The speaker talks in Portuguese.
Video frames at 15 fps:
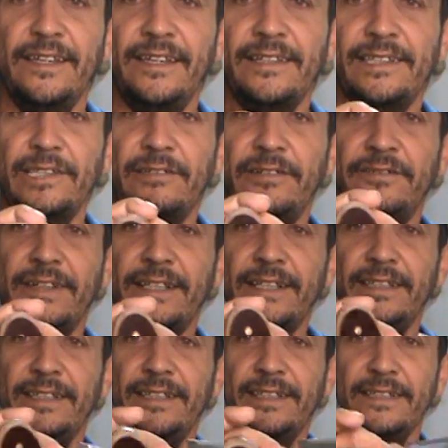Essa é uma
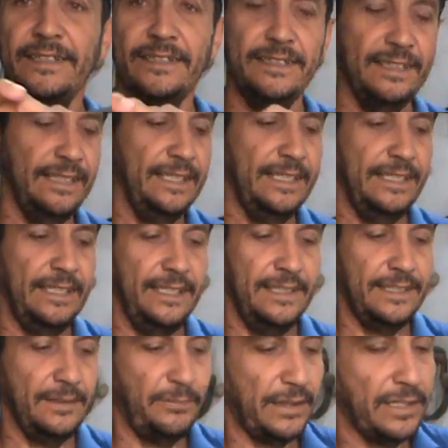faquinha.
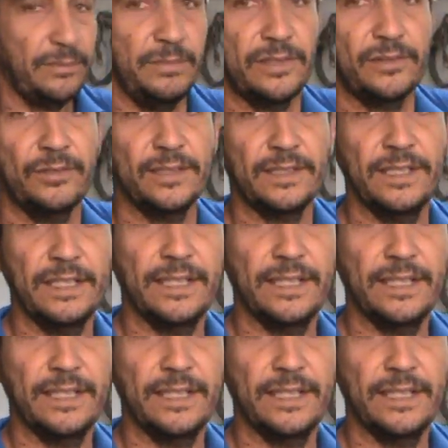Isso é para as pessoas que